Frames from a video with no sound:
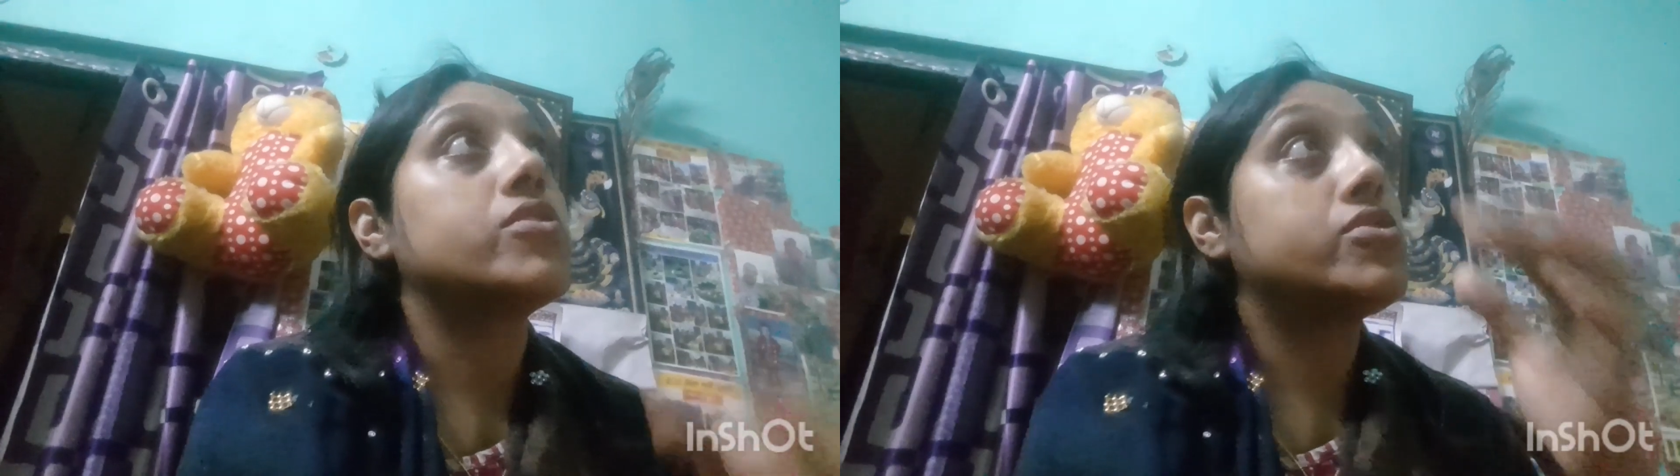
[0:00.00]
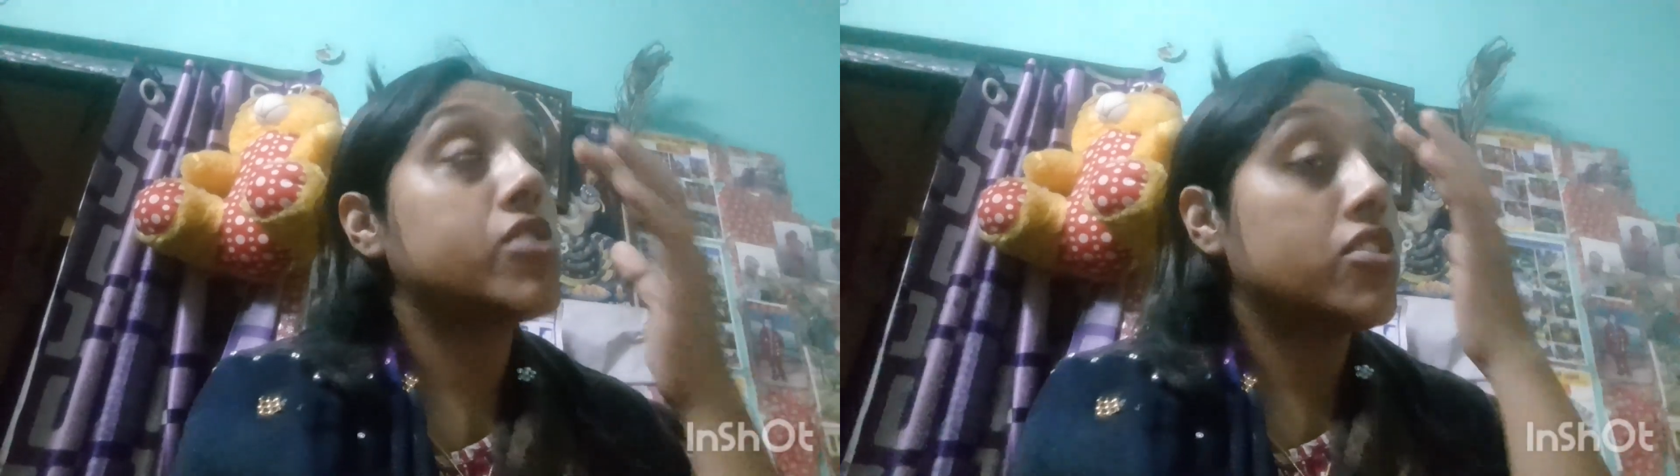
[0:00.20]

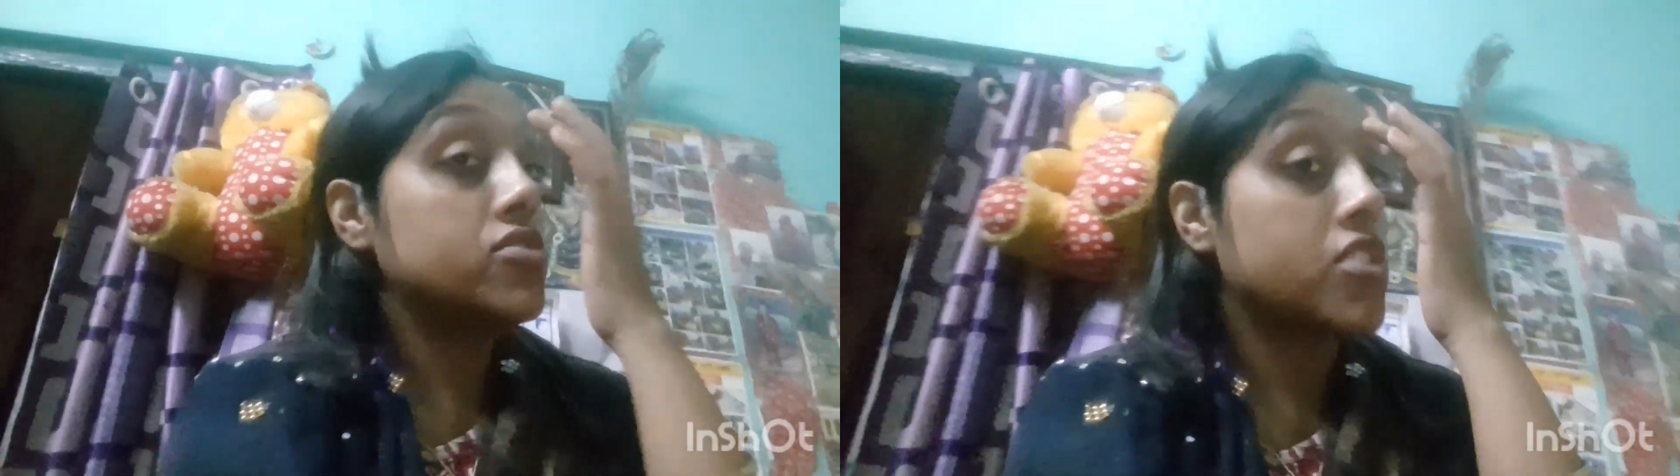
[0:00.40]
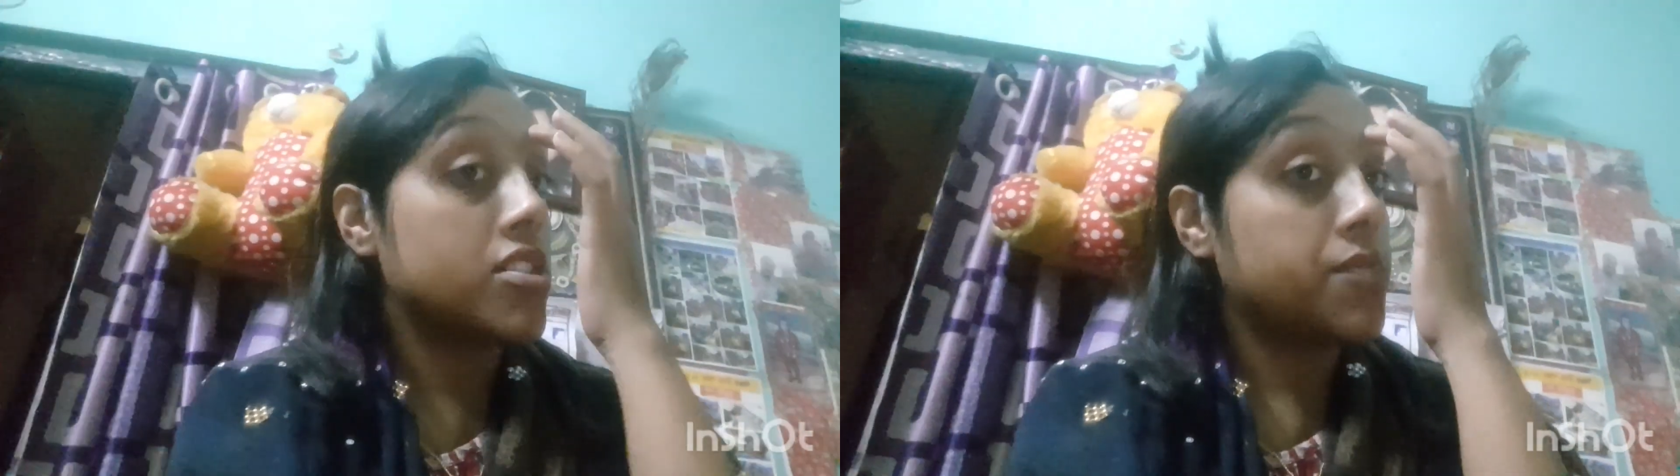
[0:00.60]
চলো
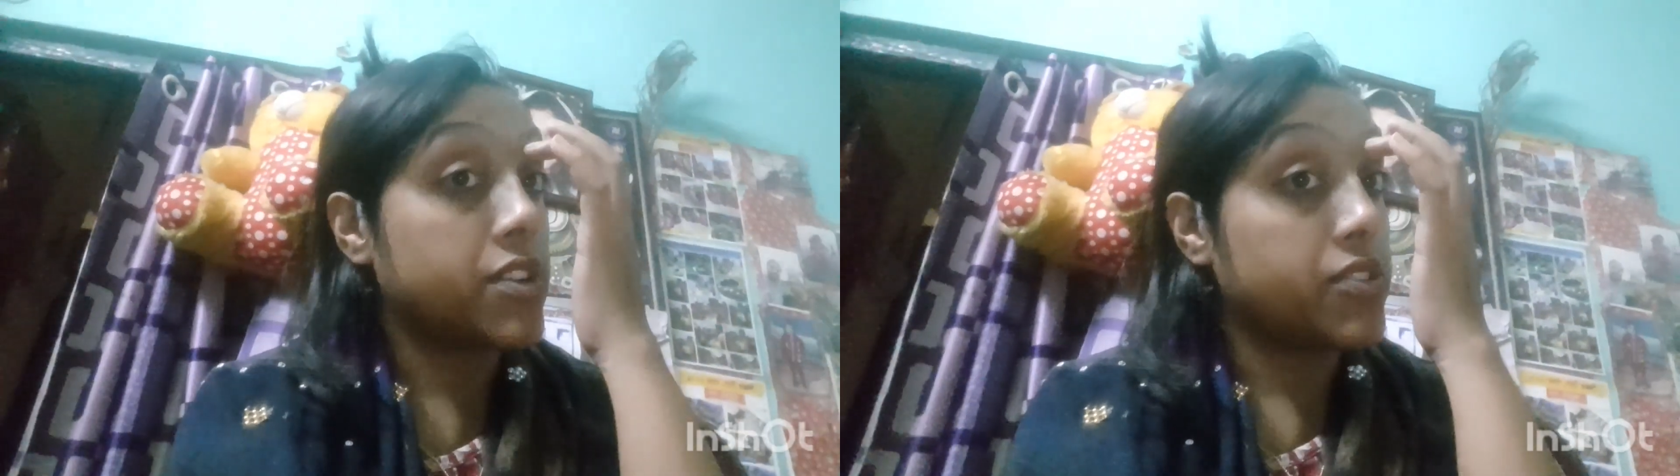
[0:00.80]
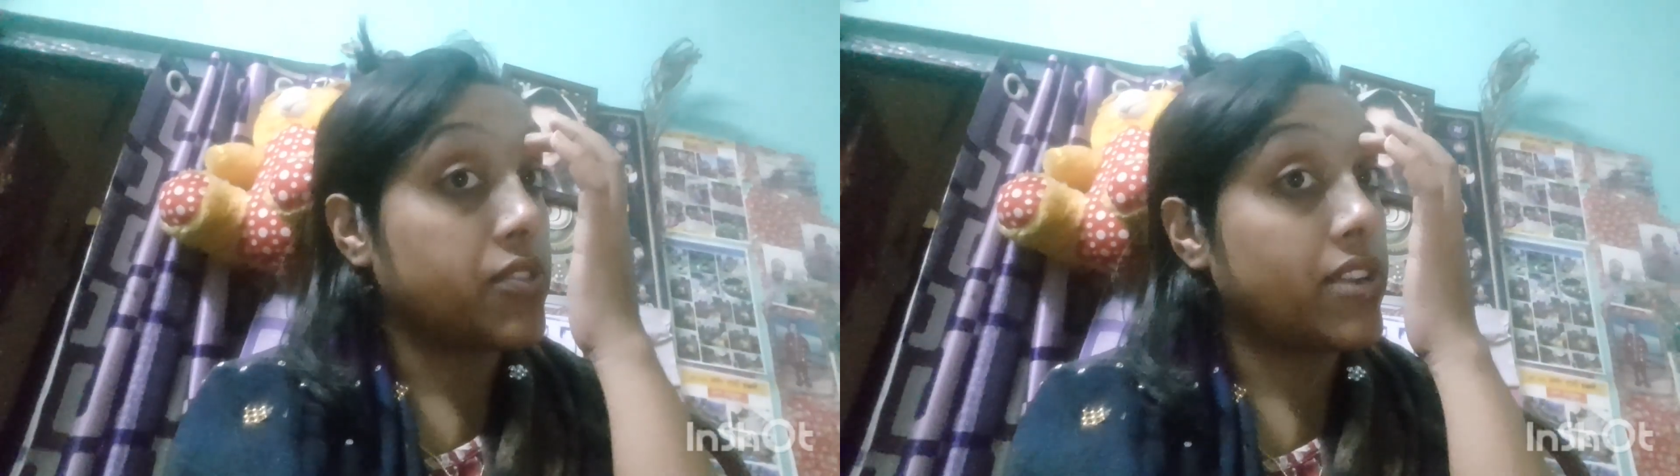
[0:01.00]
ঝটপট
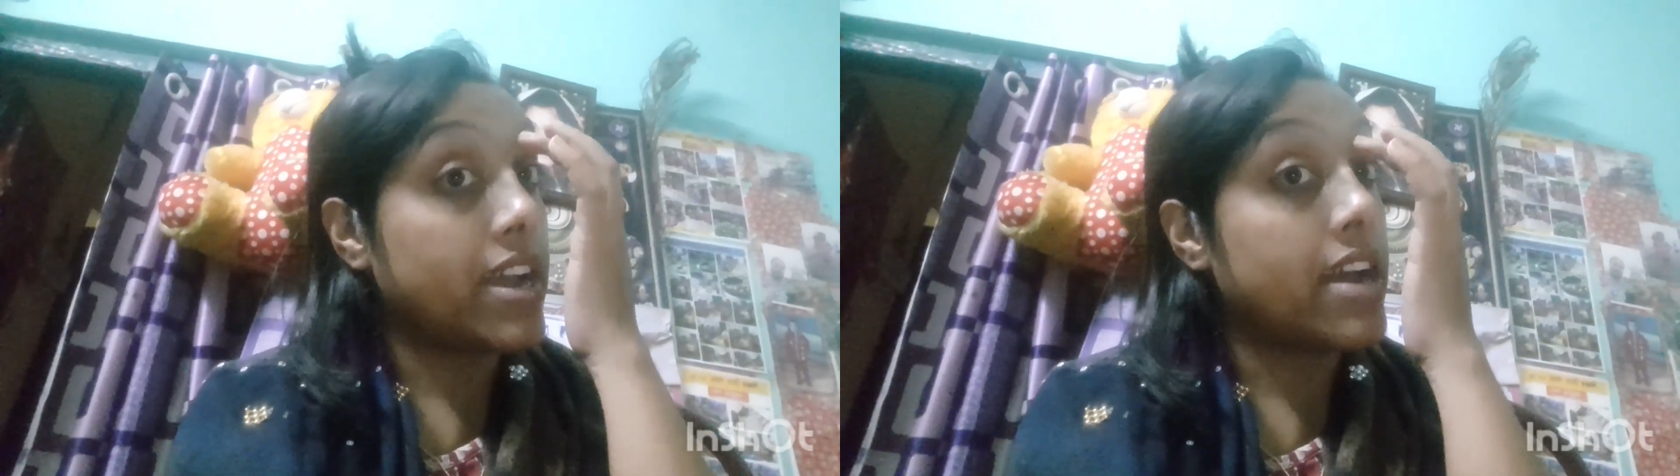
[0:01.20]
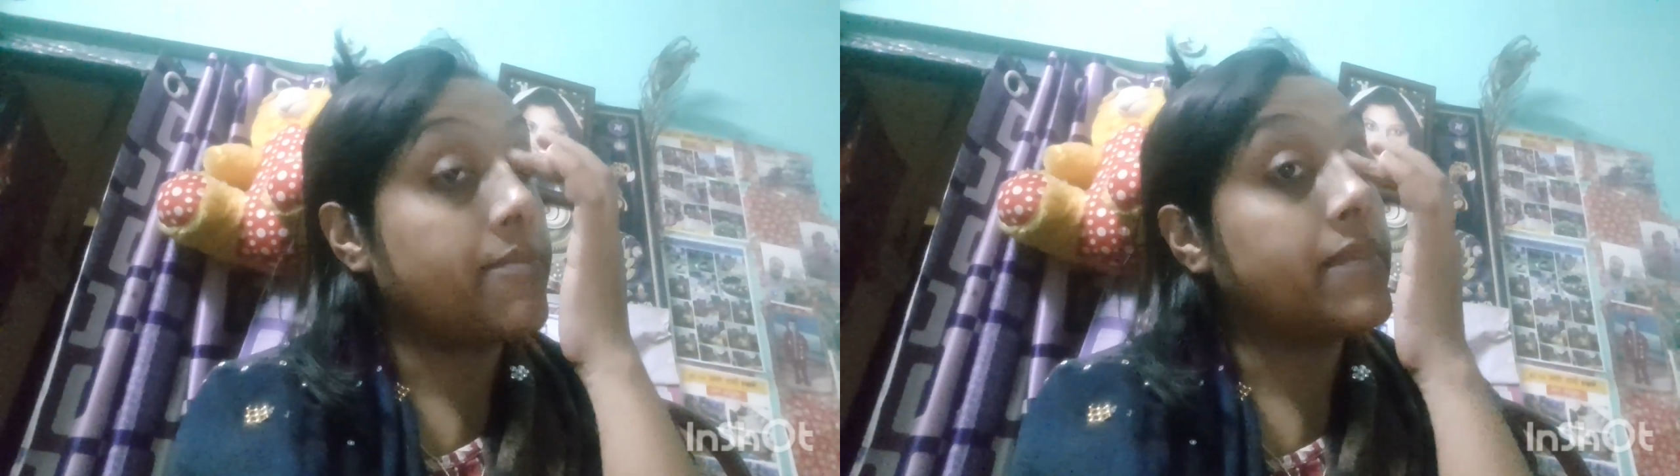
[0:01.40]
করে
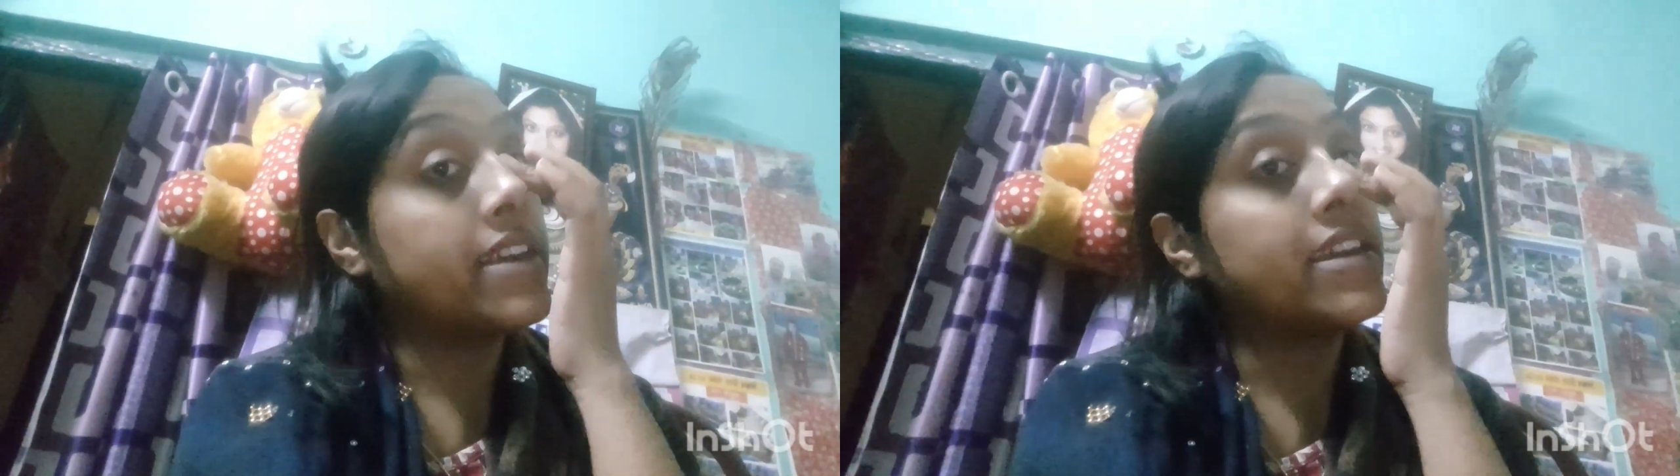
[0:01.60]
আমি